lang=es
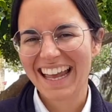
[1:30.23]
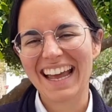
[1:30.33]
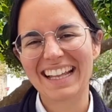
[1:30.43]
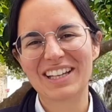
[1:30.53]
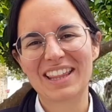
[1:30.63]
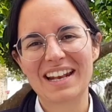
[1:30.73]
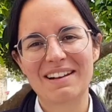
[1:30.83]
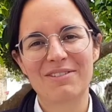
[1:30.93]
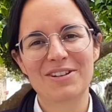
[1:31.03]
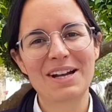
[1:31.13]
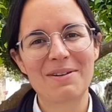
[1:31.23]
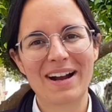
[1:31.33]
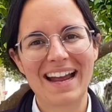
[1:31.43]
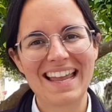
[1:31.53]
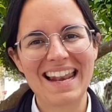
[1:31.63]
Entonces, no sé, como
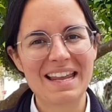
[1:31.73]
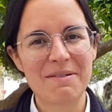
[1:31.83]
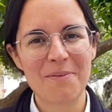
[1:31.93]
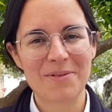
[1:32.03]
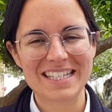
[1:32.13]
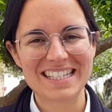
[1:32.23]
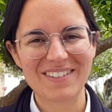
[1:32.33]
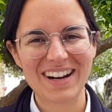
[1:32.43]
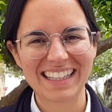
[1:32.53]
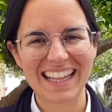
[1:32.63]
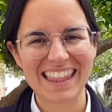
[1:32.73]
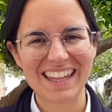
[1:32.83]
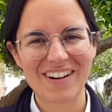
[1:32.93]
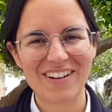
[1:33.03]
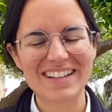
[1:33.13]
que a ella le llamó muchísimo la atención, ¿no?